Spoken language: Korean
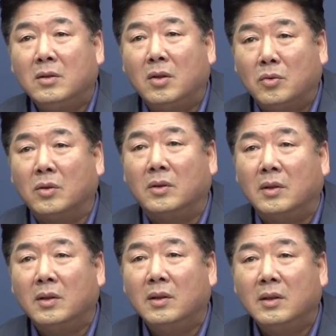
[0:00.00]

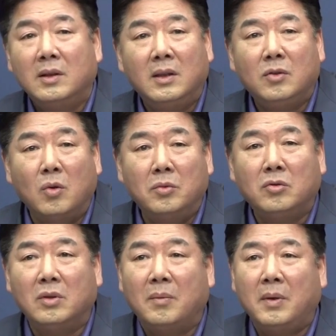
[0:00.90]
저쪽은 예,
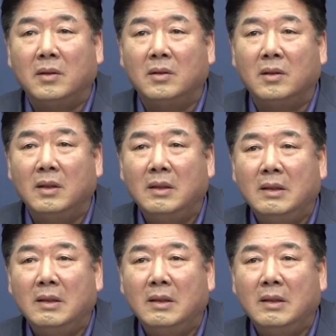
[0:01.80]
종북 주사파들은